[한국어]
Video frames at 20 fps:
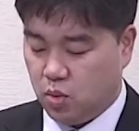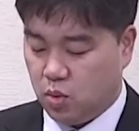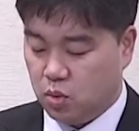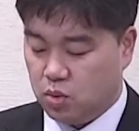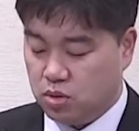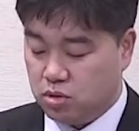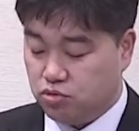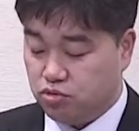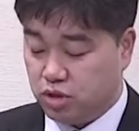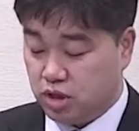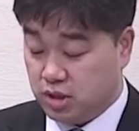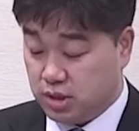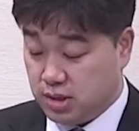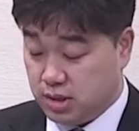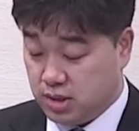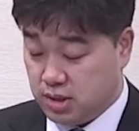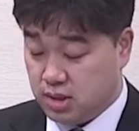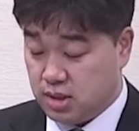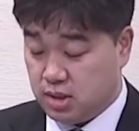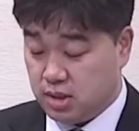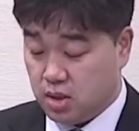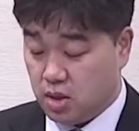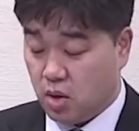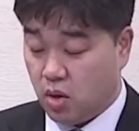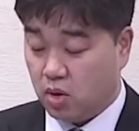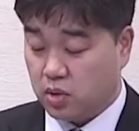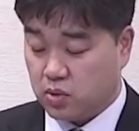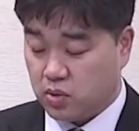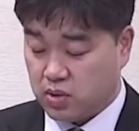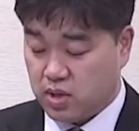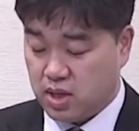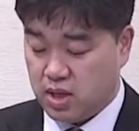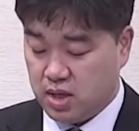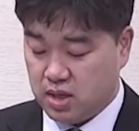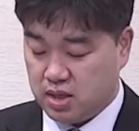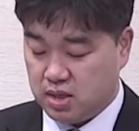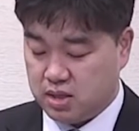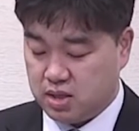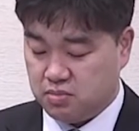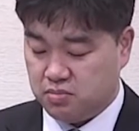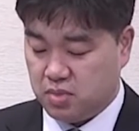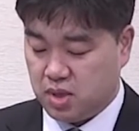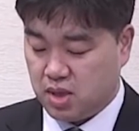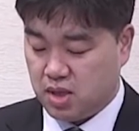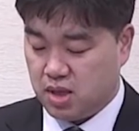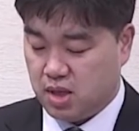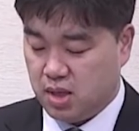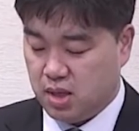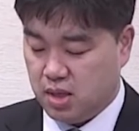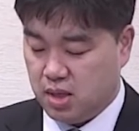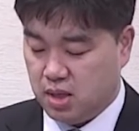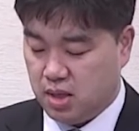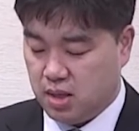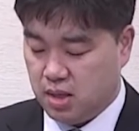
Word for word: 오늘 우리는 어떻게 해야겠습니까?